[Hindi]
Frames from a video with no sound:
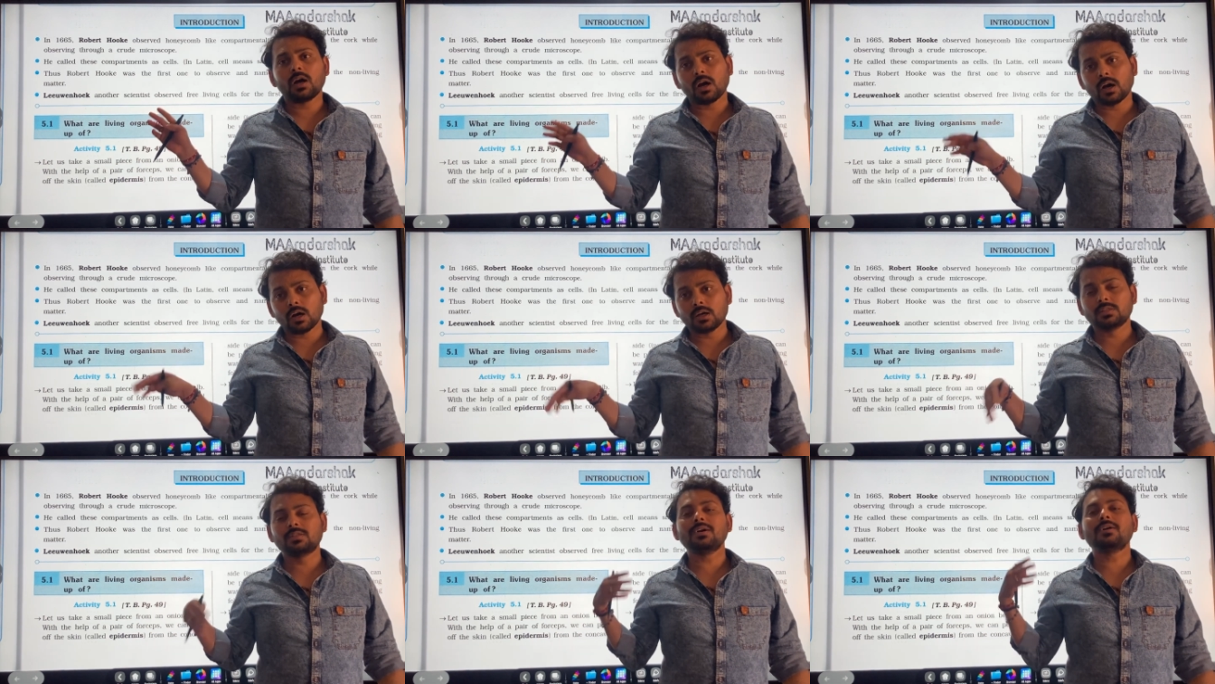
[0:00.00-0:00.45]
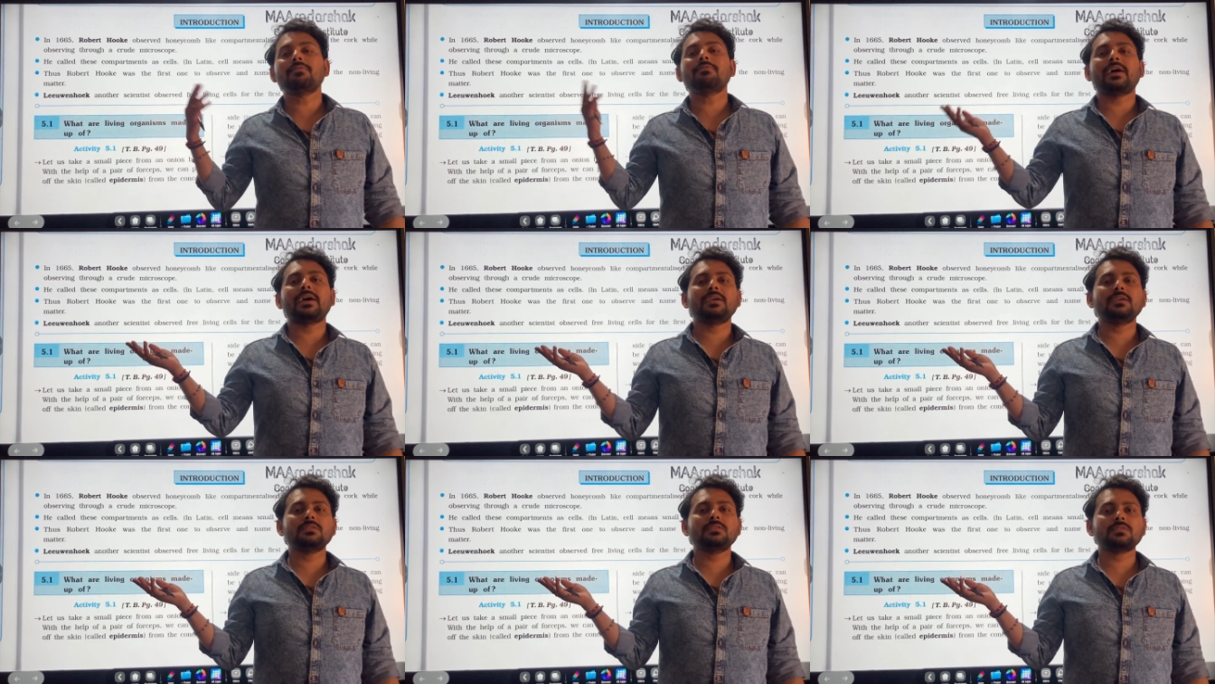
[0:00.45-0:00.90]

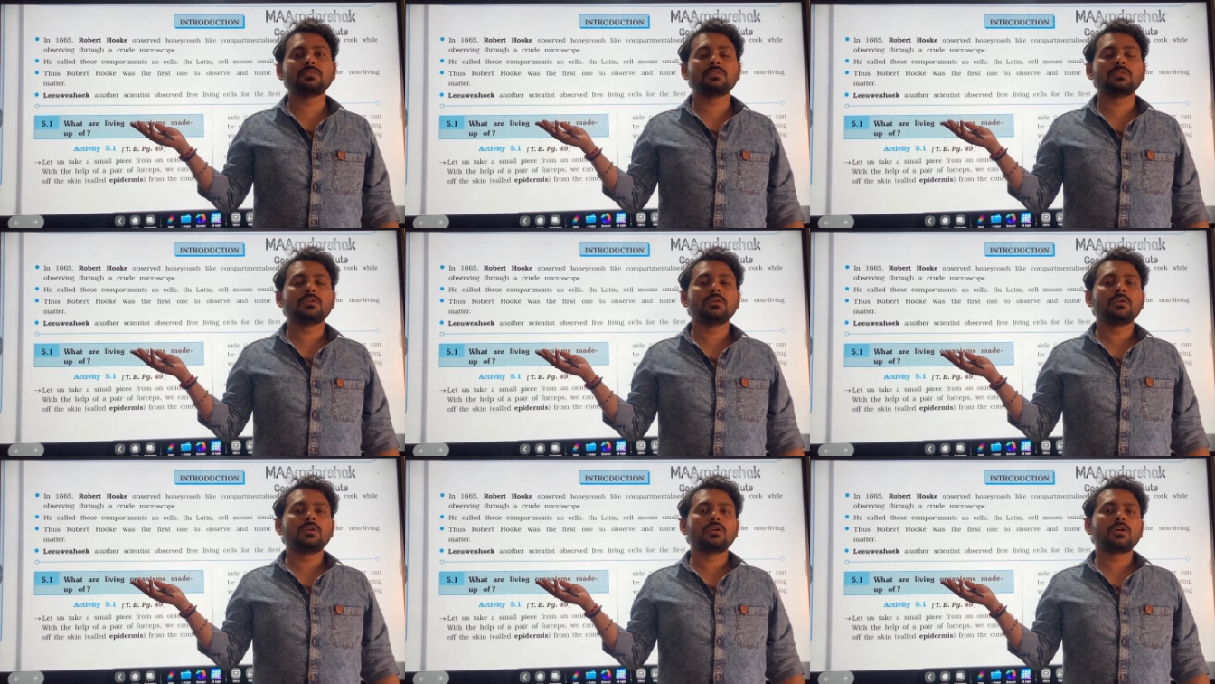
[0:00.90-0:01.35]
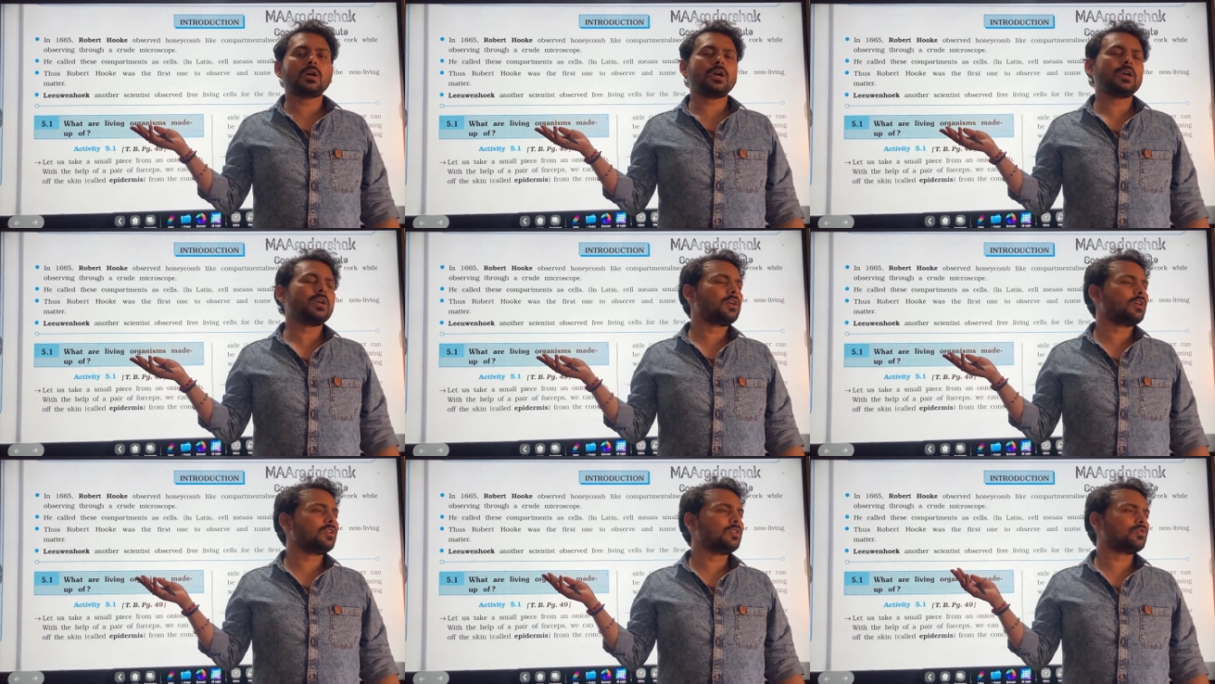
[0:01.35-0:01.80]
अदरवाइज कई
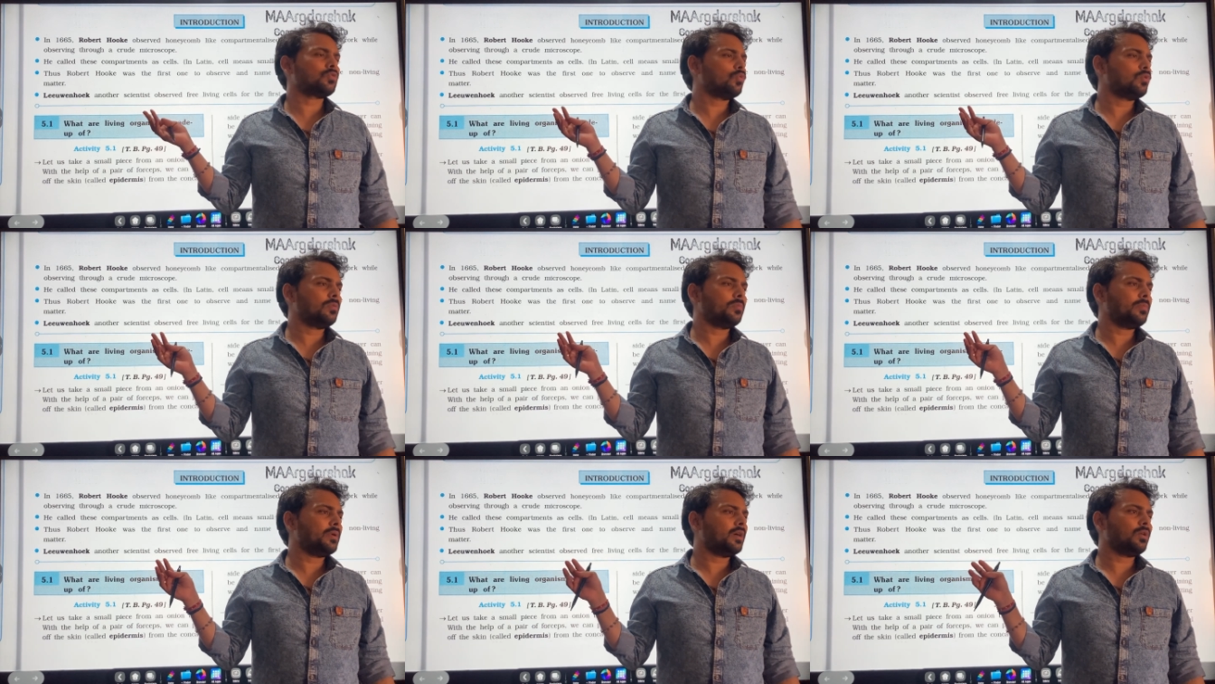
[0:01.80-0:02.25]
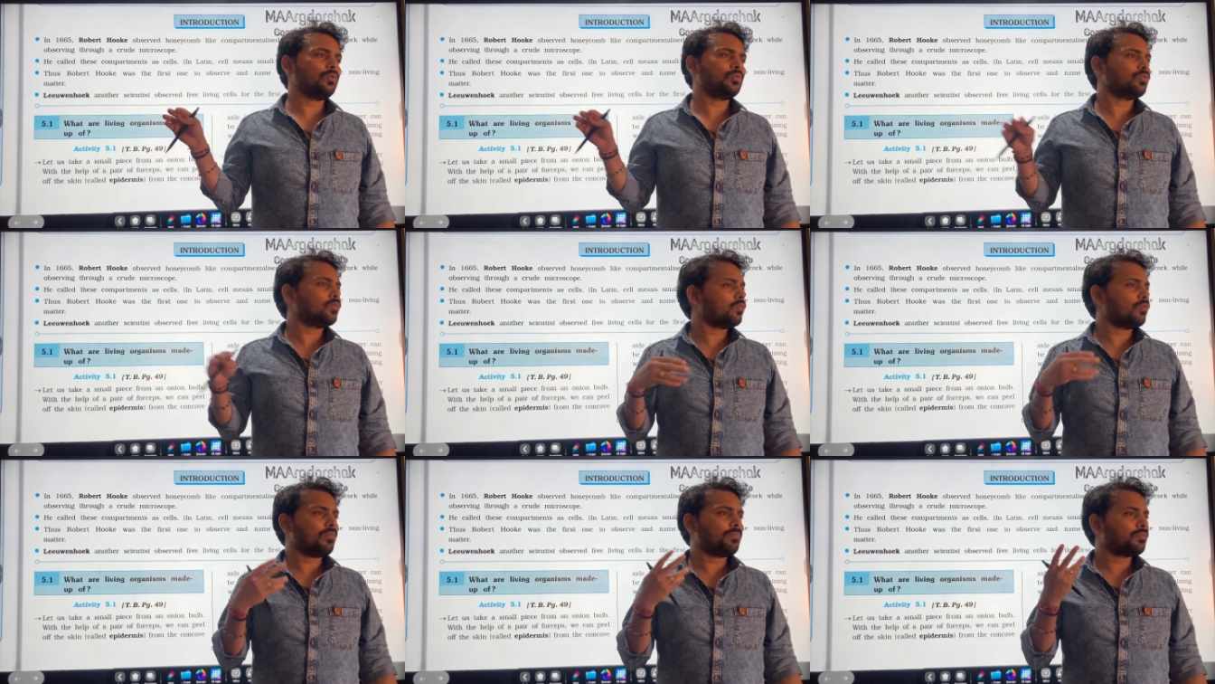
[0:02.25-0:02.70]
कई स्कूल में
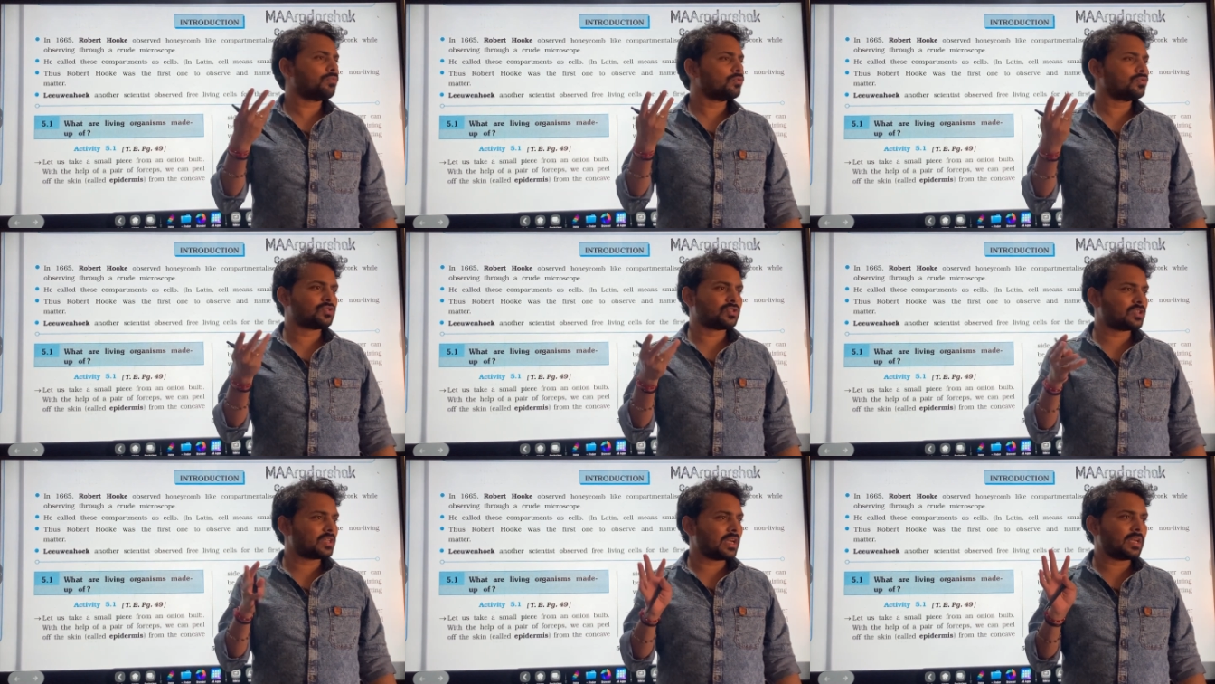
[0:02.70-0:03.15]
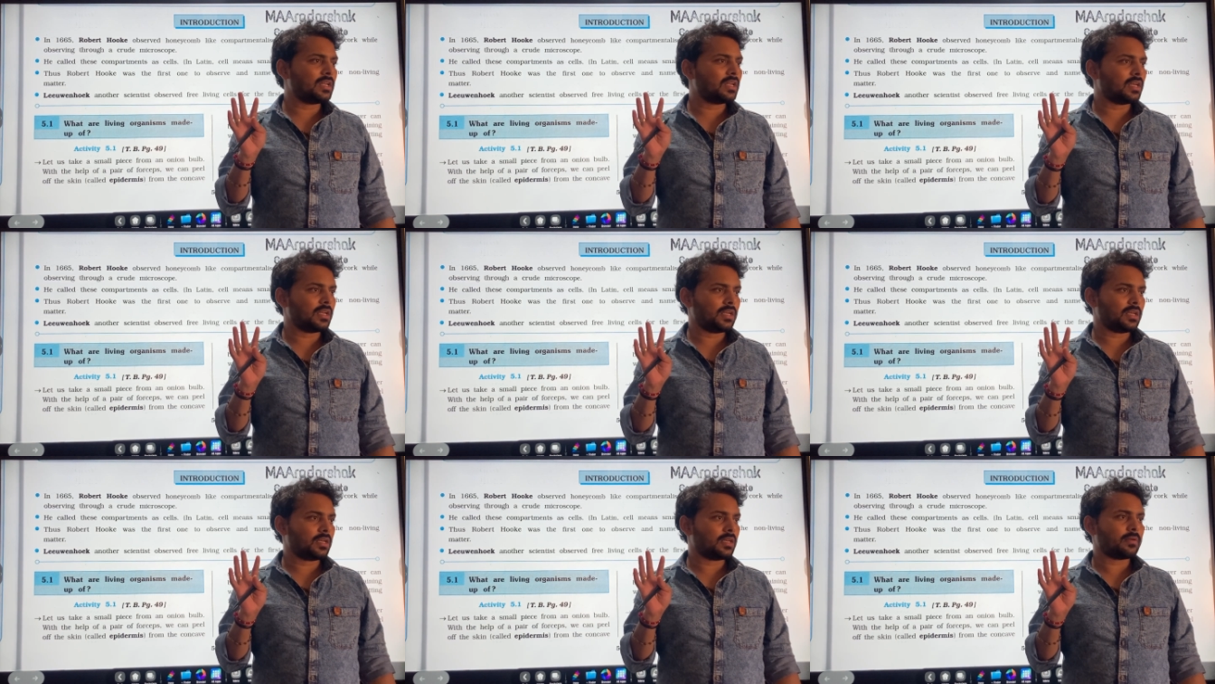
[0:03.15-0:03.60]
वो पूछते ही
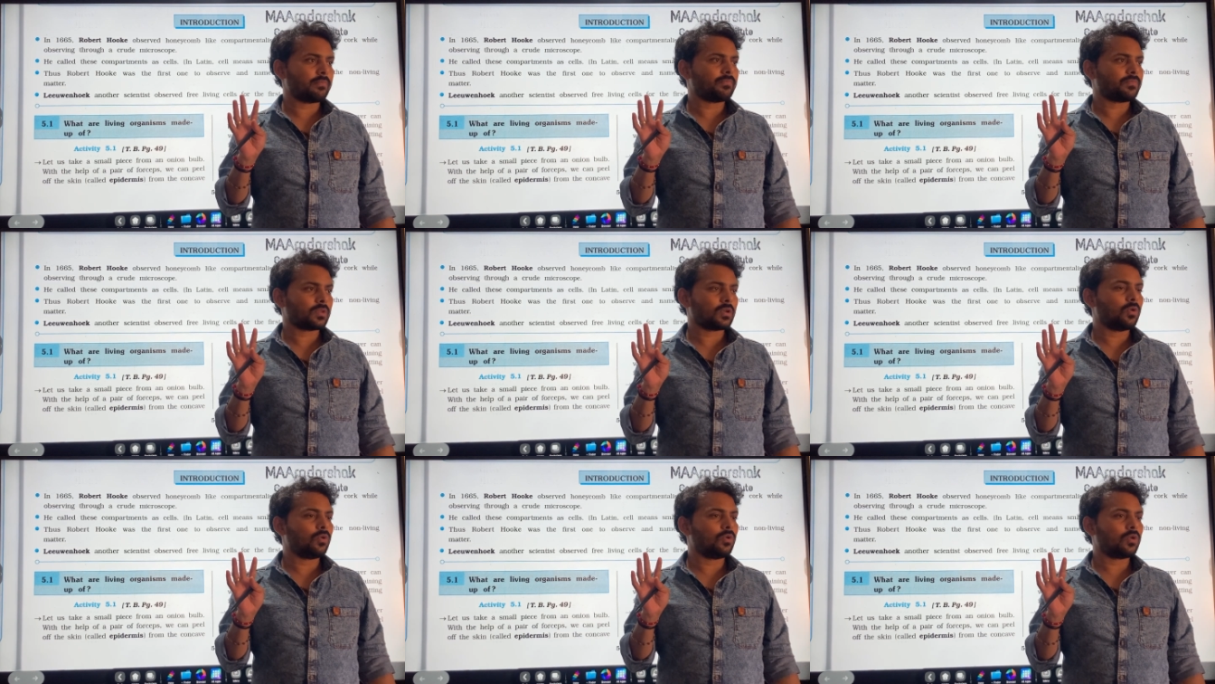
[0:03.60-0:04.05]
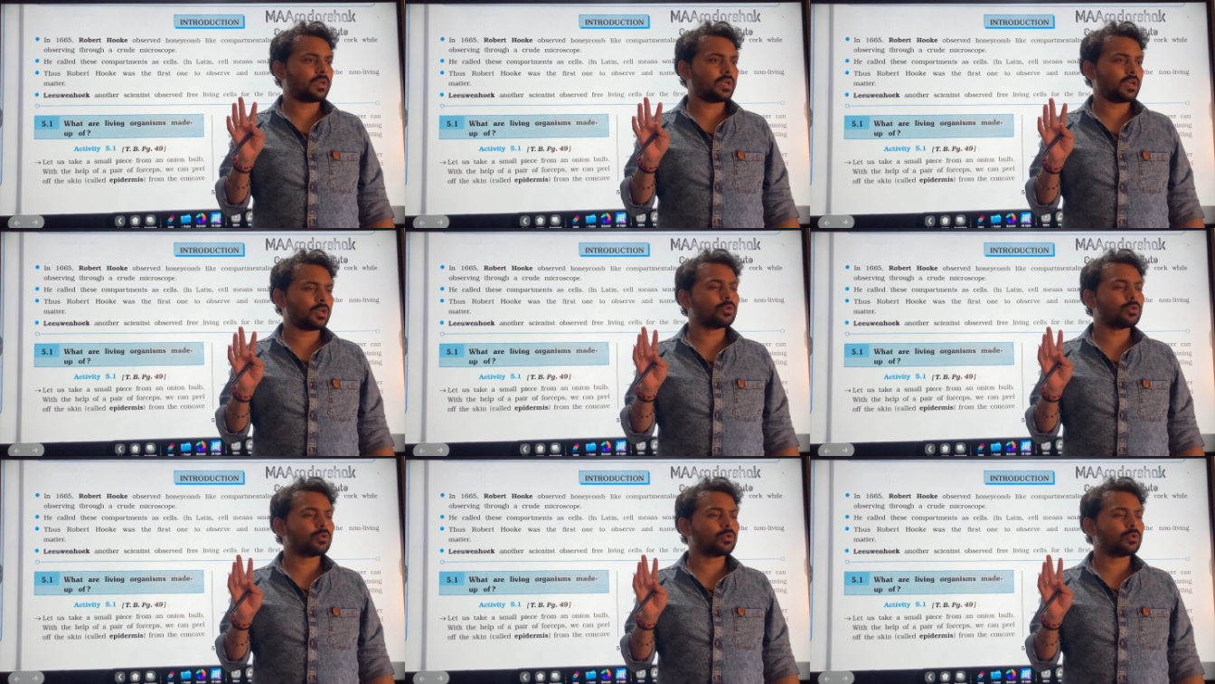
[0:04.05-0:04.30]
नहीं है ओके okay?